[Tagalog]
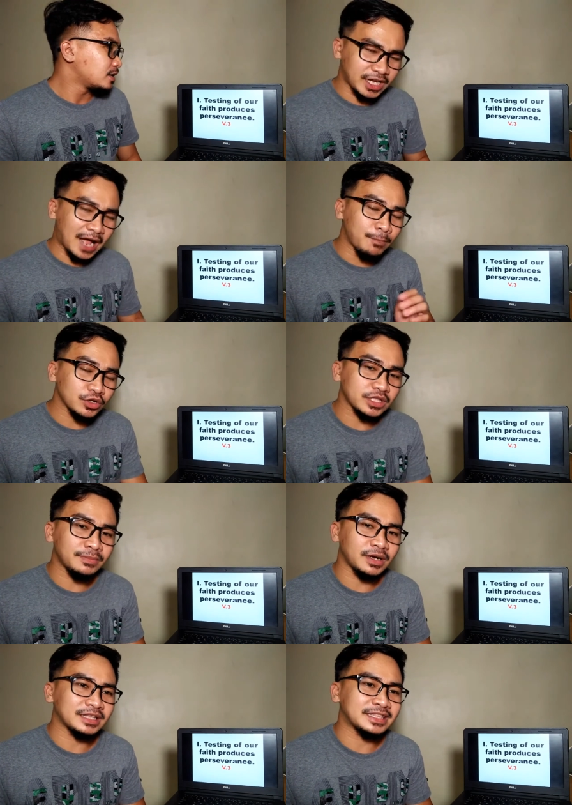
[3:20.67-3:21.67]
o nagabot
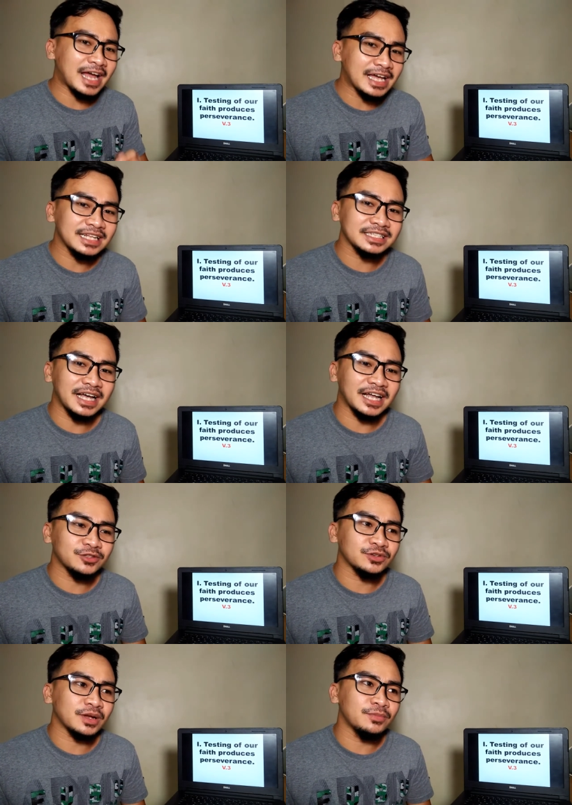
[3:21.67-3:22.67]
ang mga trials
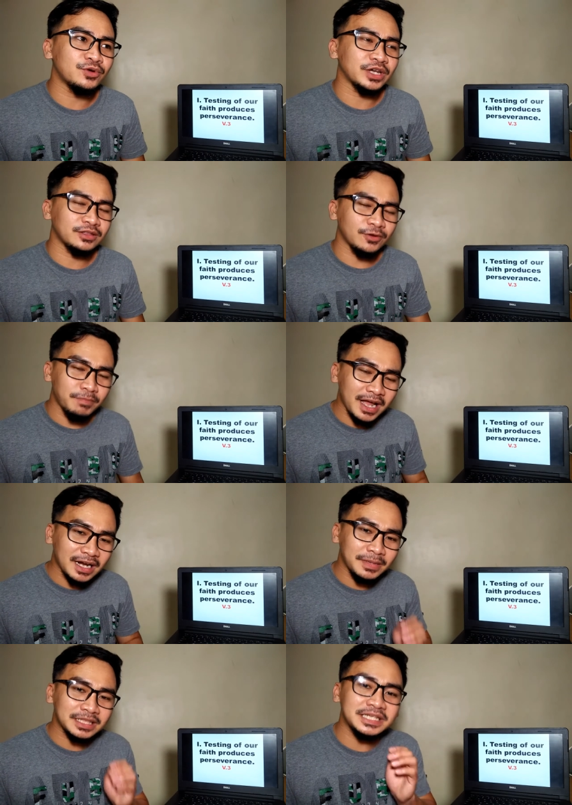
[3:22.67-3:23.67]
sa aton kabuhi no
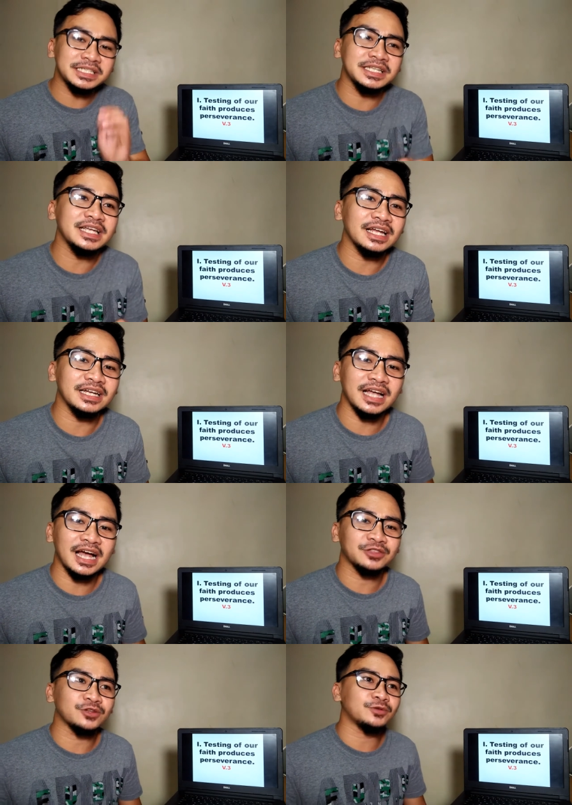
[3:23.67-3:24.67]
para matistingan ang
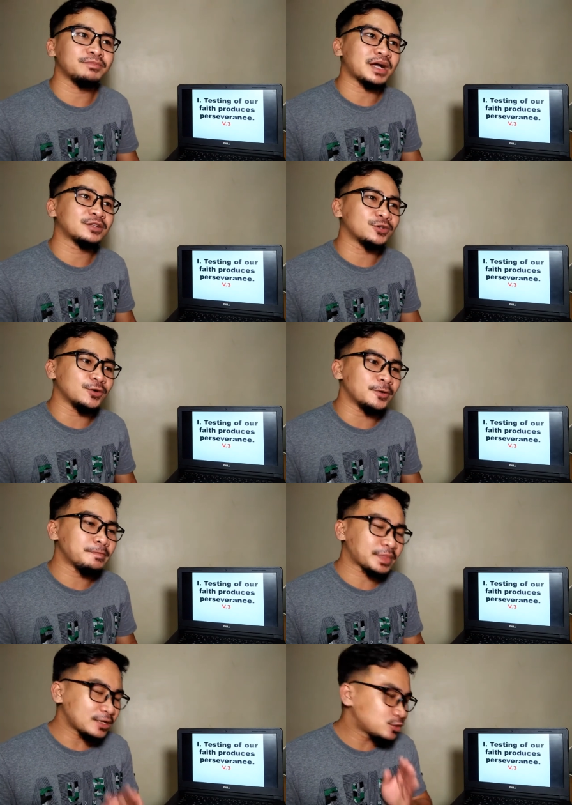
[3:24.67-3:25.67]
aton
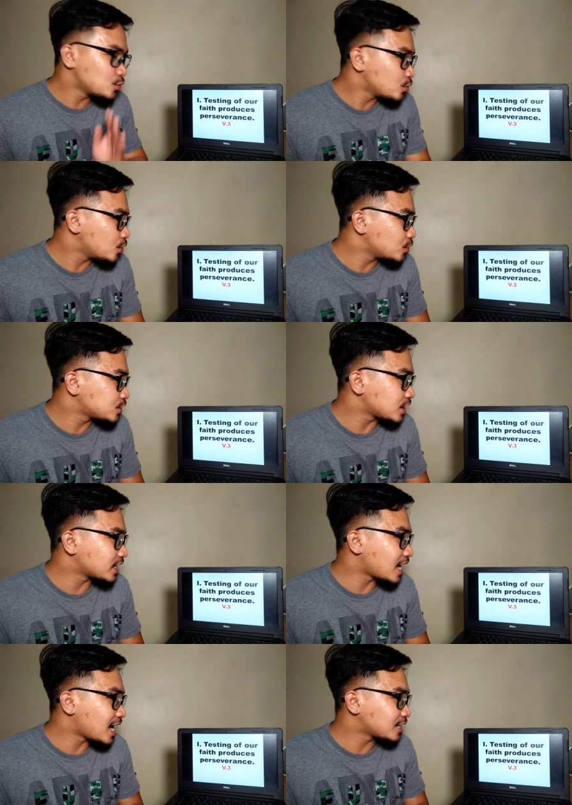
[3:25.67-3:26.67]
pagtuo. Pagtungod
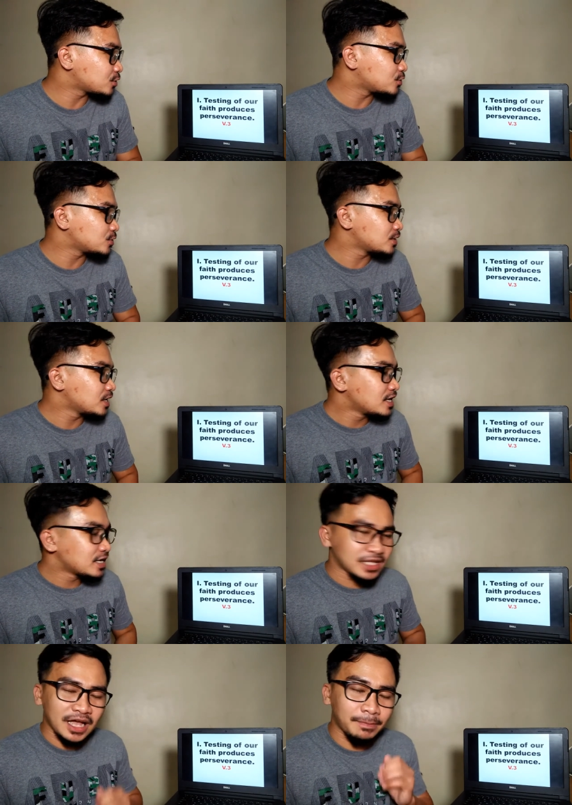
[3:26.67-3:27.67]
sa aton
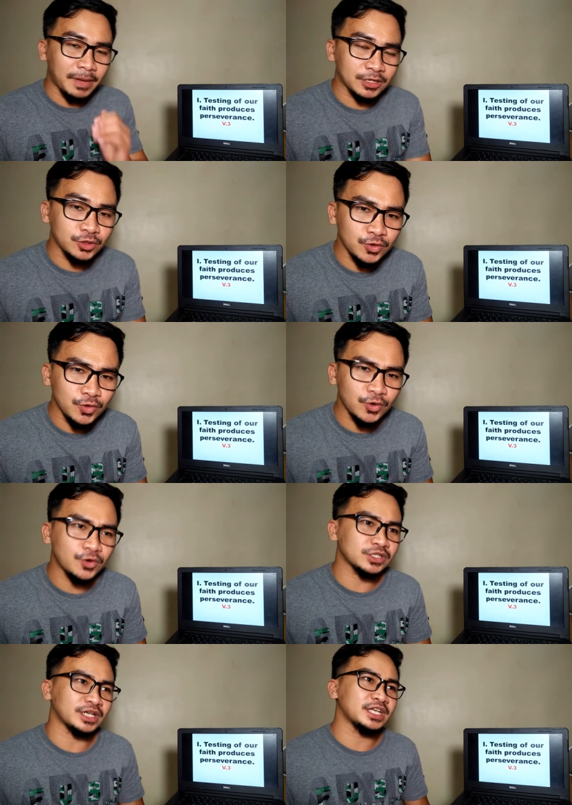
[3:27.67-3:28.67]
nga
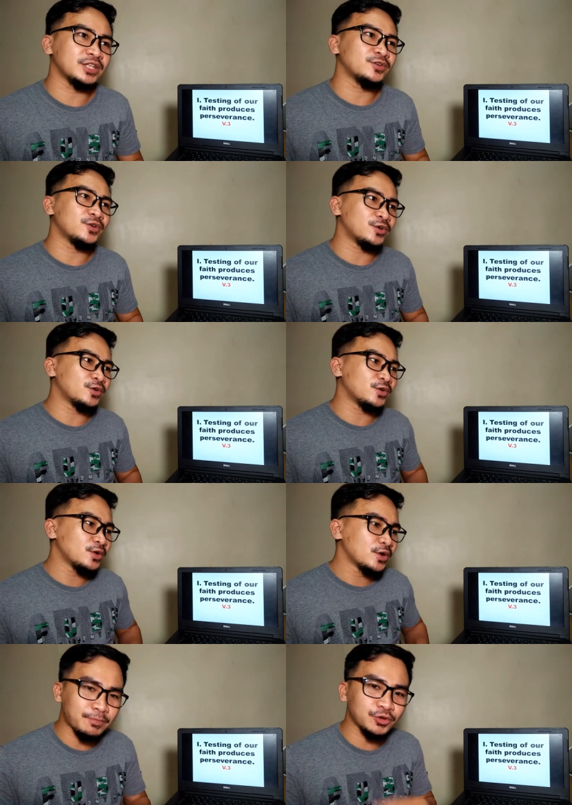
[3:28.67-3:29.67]
pagtuo sa
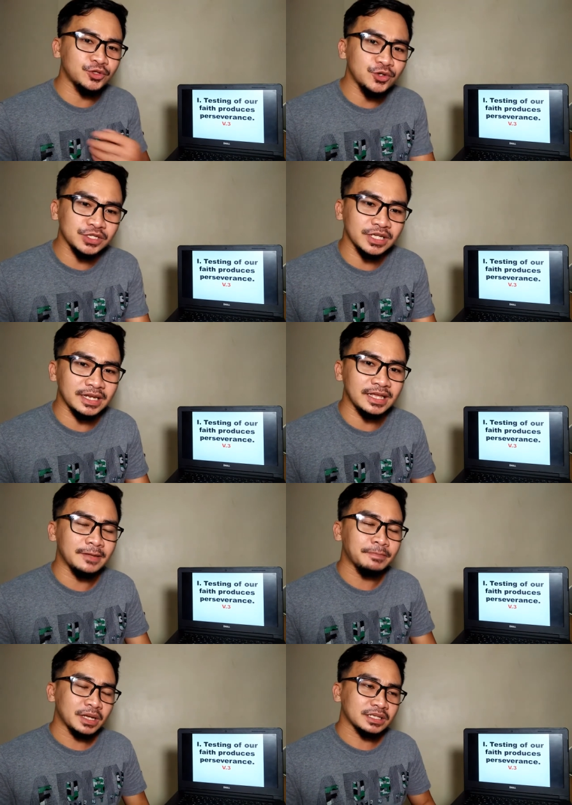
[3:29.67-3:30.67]
Ginoo, nagaproduce
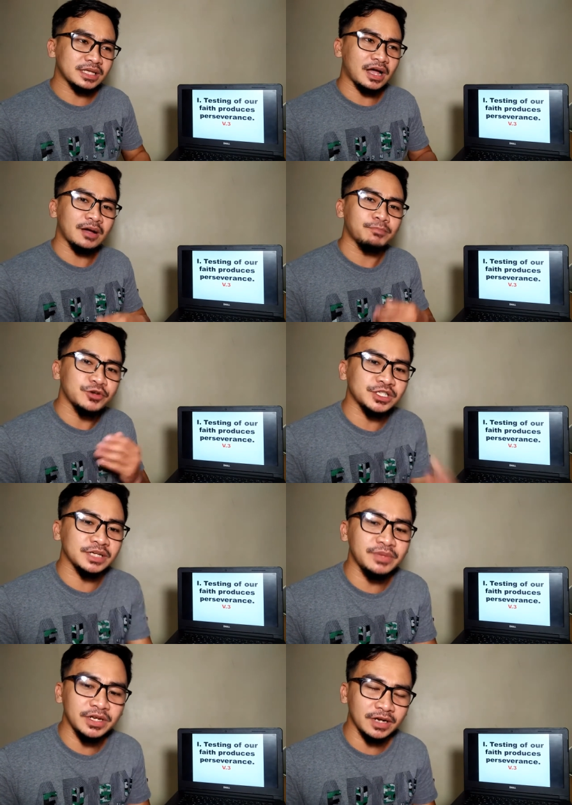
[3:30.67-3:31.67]
ini sa
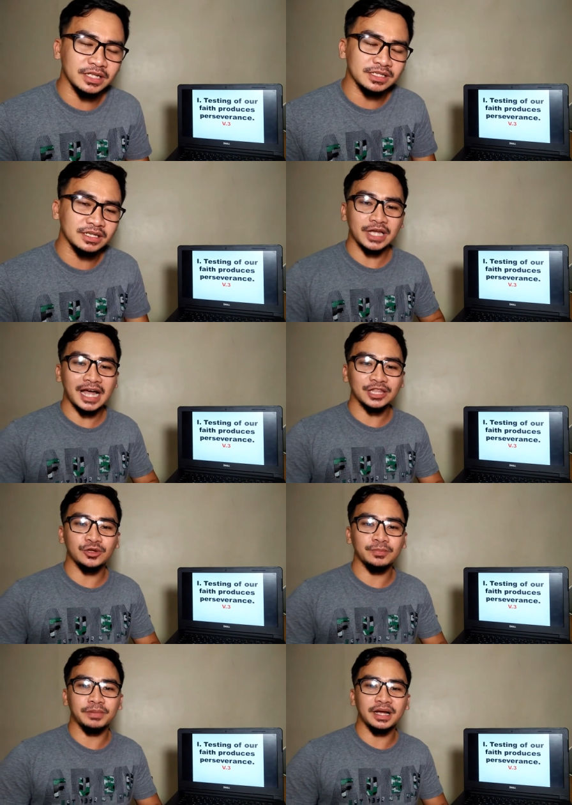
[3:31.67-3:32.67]
perseverance no, sa
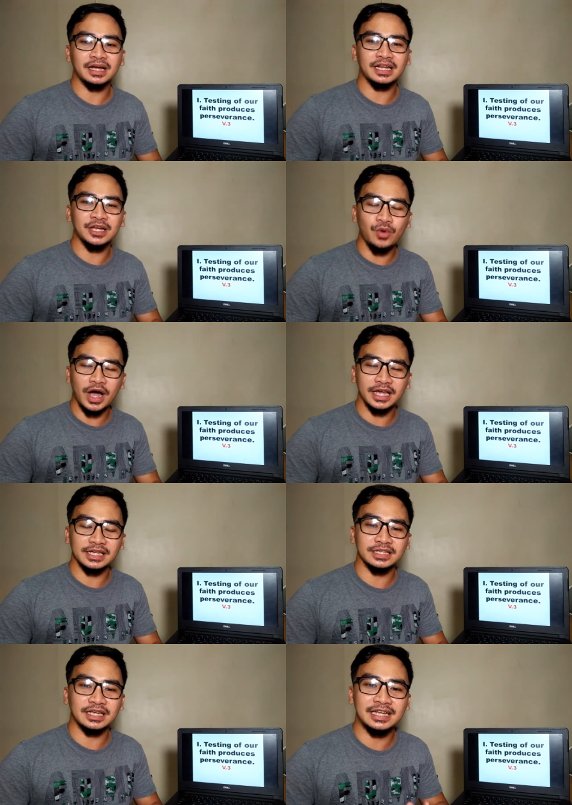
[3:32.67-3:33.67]
aton pang
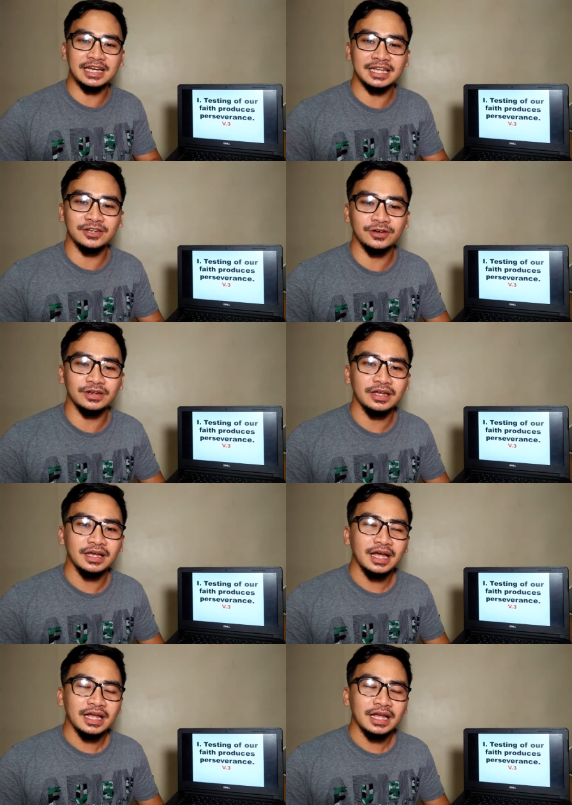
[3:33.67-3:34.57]
lingway sa hiligaynon